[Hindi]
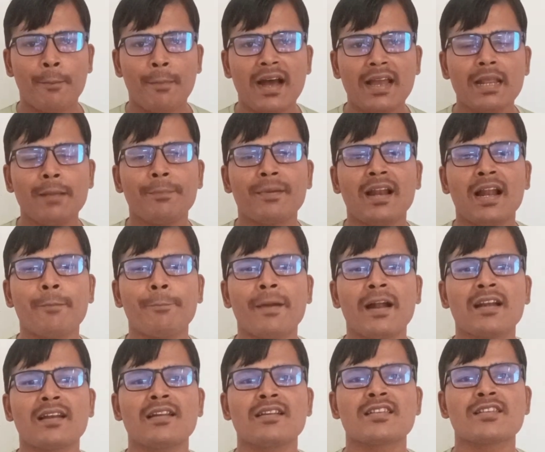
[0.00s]
हमारे ब्रांड
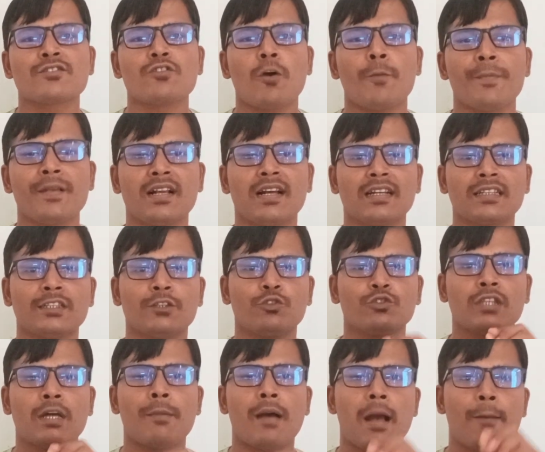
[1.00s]
पार्टनर से शॉपिंग करते हो
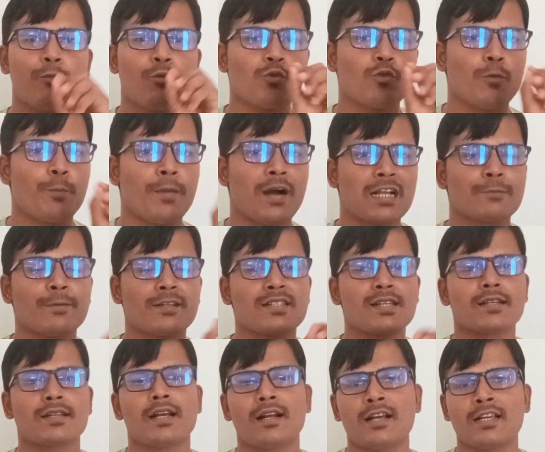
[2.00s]
तब आप लोगों को पाँच
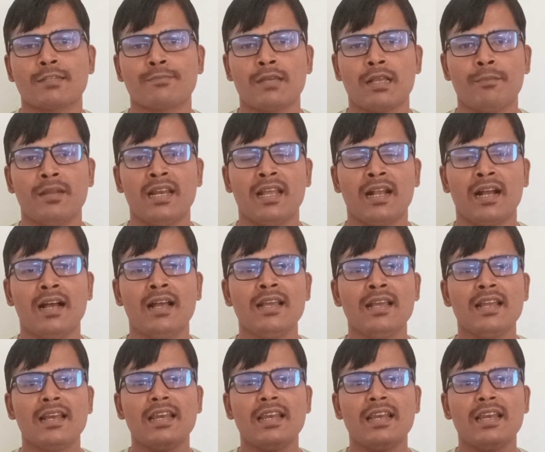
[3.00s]
परसेंट का कैशबैक मिलेगा